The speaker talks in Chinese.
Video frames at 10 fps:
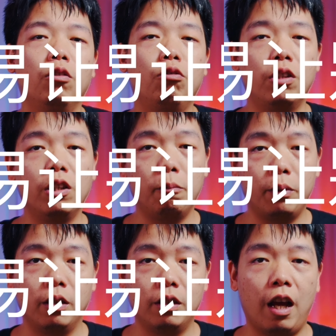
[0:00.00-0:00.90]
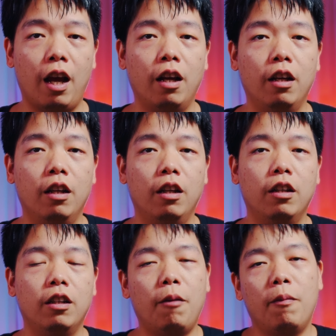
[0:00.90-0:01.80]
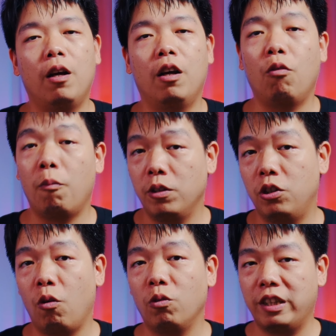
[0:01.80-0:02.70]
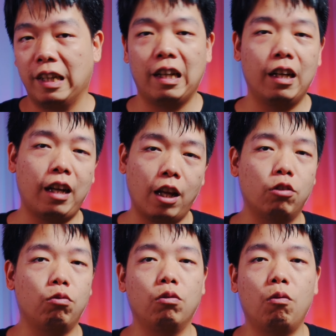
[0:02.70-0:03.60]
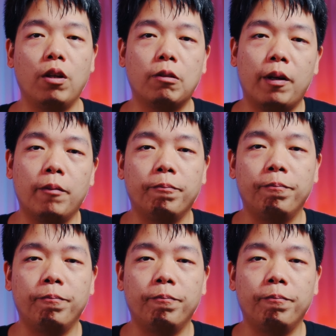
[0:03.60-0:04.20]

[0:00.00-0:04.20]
去进行评价。那么我们就简单的开始说说为什么。